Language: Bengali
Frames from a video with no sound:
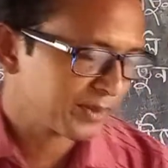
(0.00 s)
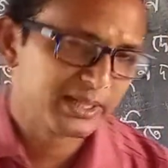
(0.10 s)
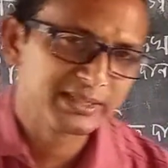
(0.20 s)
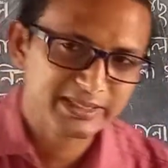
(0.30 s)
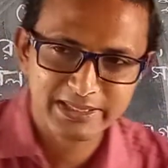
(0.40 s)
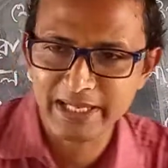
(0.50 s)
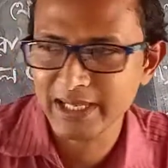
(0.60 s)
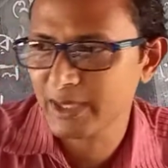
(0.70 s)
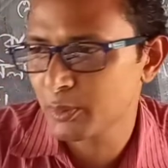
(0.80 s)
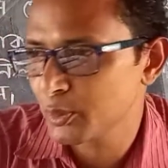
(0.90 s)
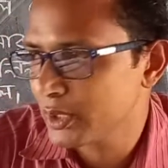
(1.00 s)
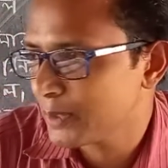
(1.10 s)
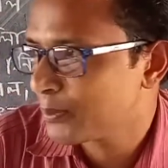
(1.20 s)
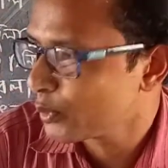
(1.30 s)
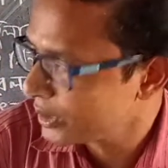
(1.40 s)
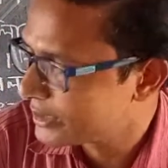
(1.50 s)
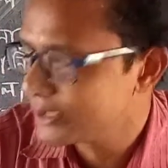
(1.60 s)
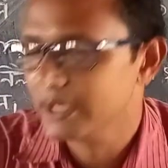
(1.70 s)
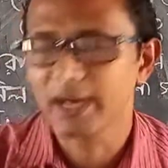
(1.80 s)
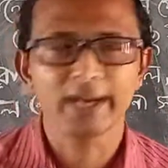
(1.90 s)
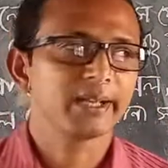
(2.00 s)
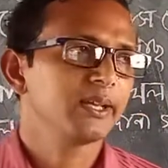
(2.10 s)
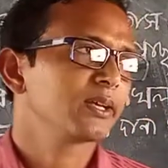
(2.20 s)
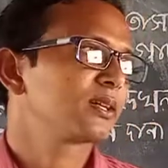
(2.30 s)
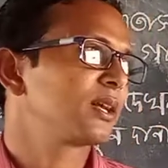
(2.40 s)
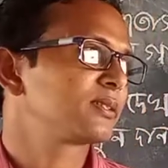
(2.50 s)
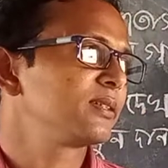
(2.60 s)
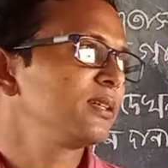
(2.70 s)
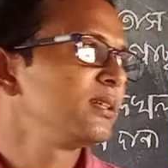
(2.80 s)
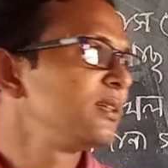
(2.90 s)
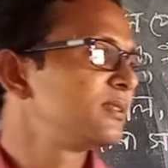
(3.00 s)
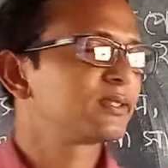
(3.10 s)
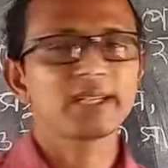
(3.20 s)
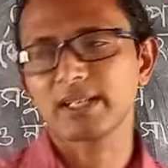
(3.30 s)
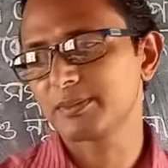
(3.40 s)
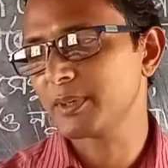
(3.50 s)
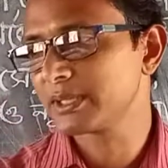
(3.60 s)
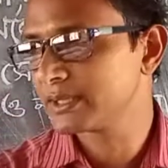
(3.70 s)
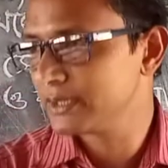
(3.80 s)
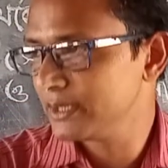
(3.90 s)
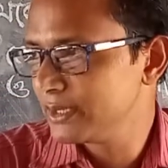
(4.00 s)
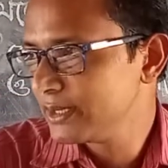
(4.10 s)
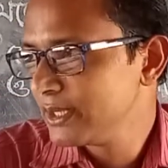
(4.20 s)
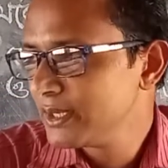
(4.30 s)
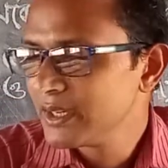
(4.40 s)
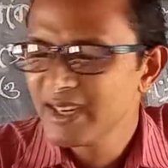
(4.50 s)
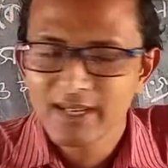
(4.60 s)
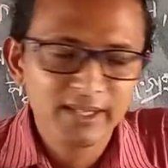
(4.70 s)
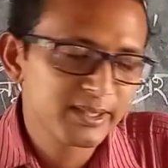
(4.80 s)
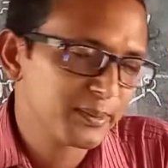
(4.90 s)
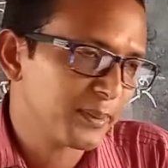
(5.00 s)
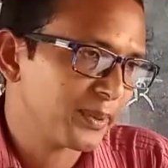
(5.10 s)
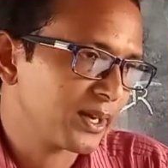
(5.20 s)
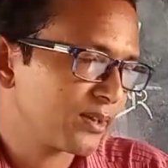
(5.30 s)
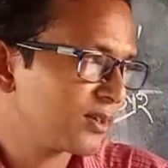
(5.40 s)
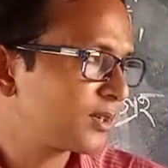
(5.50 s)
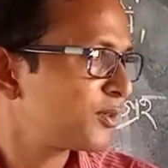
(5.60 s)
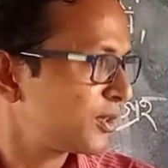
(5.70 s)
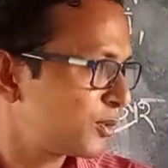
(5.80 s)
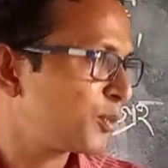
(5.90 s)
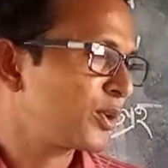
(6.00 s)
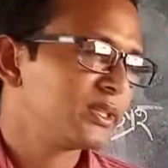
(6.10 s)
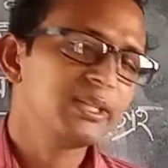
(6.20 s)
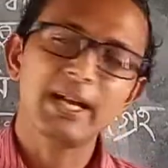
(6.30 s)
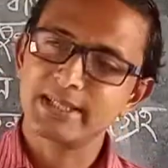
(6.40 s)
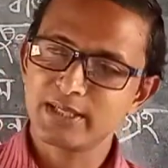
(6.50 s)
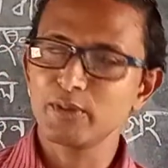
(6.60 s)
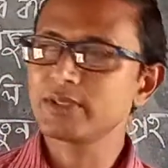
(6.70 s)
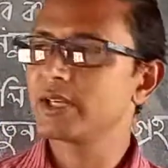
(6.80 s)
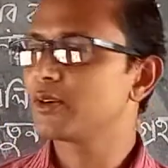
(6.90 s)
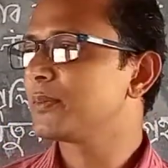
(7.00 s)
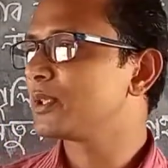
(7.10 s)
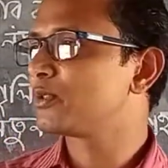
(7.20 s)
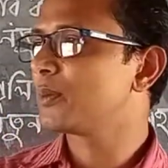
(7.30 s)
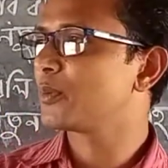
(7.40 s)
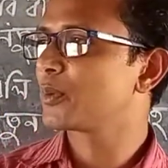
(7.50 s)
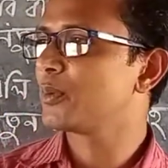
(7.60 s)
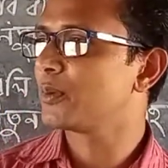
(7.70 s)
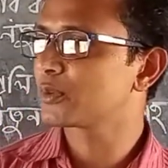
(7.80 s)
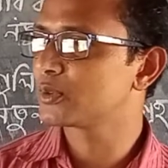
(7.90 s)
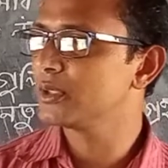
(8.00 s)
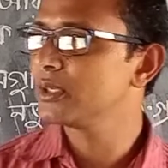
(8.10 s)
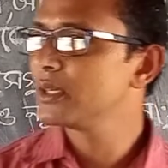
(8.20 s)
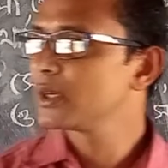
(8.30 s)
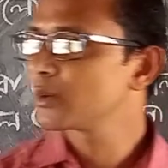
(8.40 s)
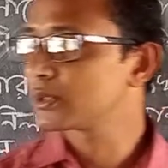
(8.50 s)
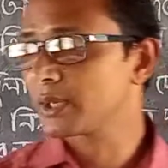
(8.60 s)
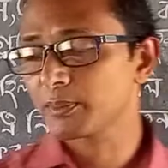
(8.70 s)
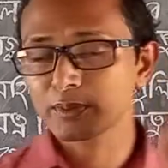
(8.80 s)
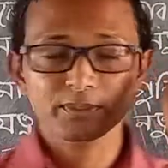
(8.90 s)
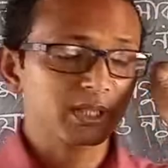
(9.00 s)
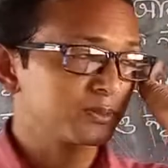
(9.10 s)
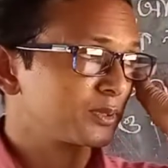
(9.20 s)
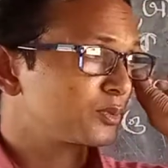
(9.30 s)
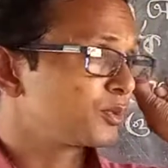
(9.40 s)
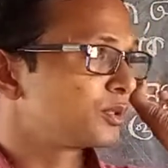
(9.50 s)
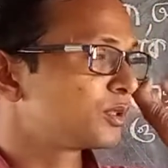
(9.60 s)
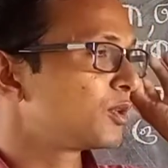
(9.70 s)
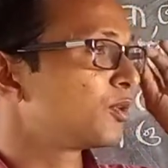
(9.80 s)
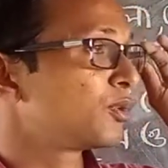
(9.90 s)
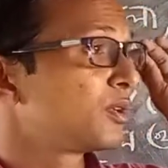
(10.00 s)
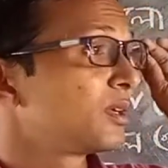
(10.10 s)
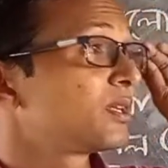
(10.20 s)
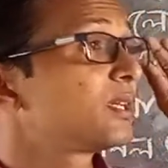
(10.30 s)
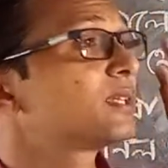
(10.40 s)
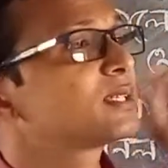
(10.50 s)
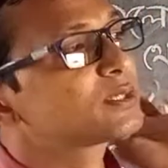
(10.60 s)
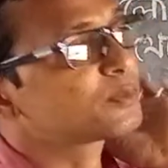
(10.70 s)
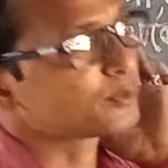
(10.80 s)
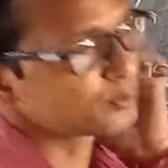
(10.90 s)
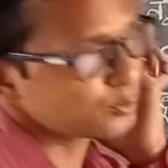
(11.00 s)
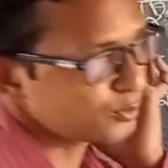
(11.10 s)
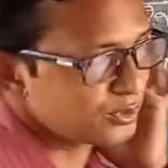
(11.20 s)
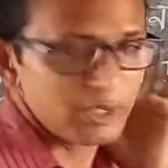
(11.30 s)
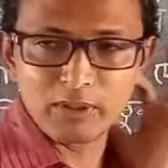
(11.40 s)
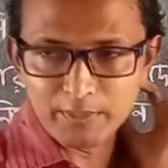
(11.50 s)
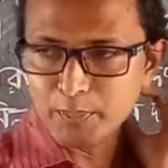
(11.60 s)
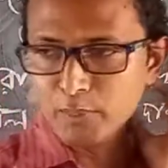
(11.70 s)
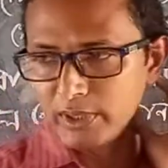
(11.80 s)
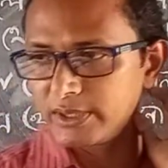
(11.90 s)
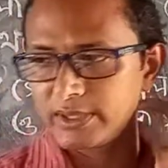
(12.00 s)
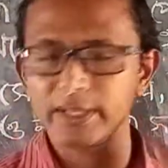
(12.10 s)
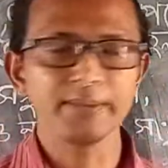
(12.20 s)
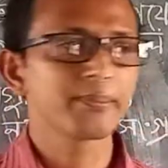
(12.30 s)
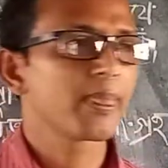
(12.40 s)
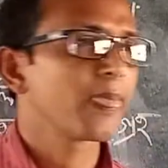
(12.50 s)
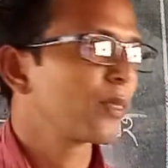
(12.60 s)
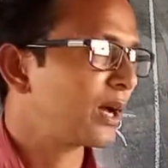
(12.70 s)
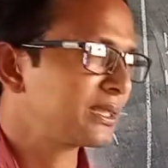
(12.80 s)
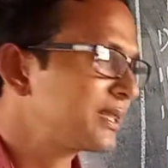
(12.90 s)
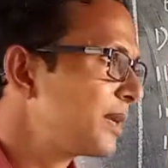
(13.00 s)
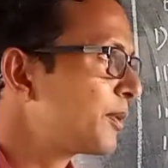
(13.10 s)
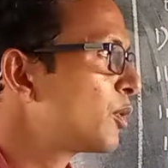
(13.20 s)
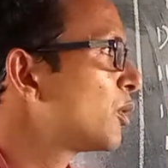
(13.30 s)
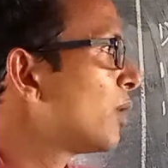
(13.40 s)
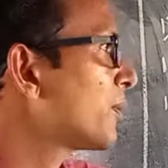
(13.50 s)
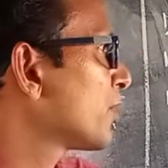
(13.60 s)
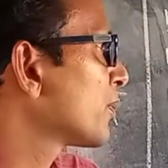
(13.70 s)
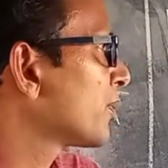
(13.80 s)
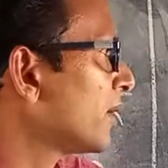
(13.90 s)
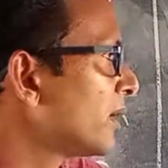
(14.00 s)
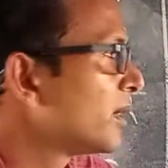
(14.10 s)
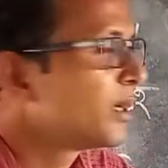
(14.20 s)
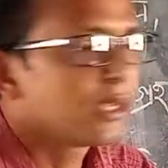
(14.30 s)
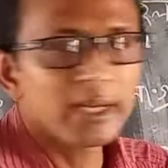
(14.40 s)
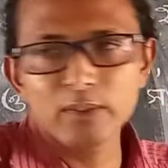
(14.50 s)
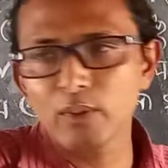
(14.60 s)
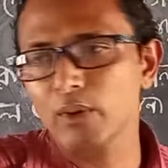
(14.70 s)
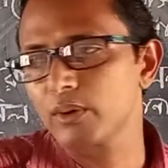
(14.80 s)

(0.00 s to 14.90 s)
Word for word: আমরা স্ট্যান্ডার্ড টুতে পড়েছি আগে ক্লাসে যে চাষবাস কি কি ব্যাপার একটু আত্র পড়েছি আজকেরও সেরকম কিছুটা পড়বো অবশ্যই কোথায় প্রথম চাষবাস শুরু হয়েছিল কি কি চাষ প্রথম শুরু হয়েছিল এগুলো আমরা পড়েছি তাই না আজকের আমরা ওইগুলো আর পড়বো না একটু